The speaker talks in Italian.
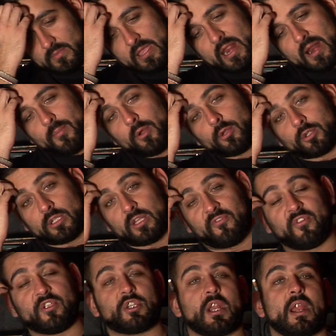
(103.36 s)
era molto
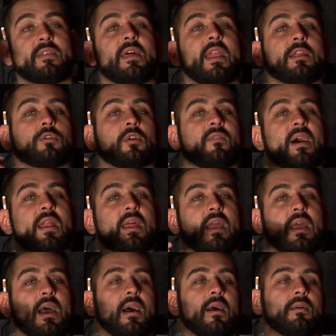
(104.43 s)
difficile andare a
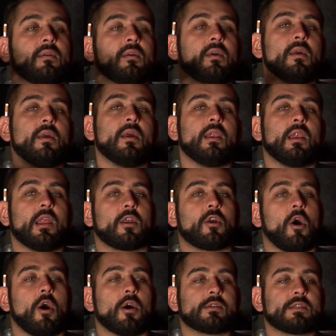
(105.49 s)
trovare le
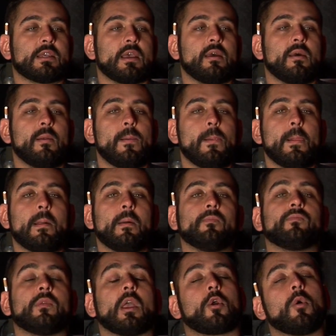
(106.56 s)
cose
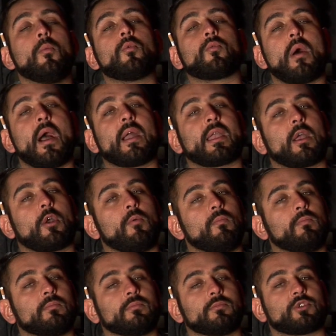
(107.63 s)
e comunque anche
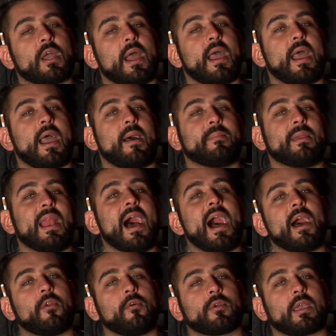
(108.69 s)
cioè, a
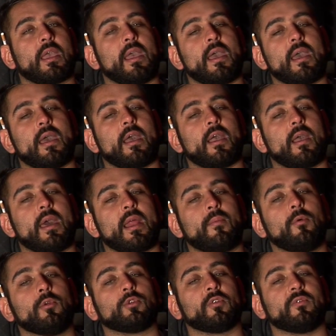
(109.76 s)
Milano che era
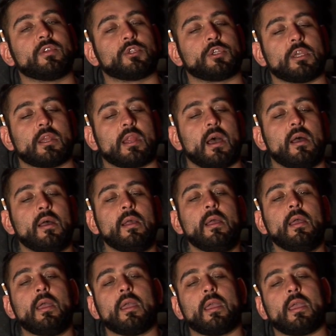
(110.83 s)
molto vicina
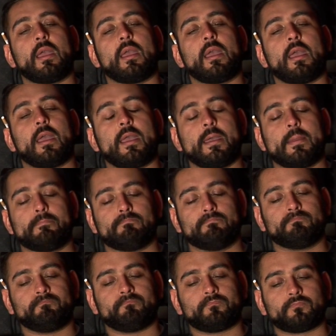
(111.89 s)
e
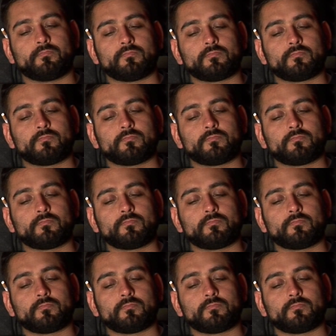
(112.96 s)
ehm,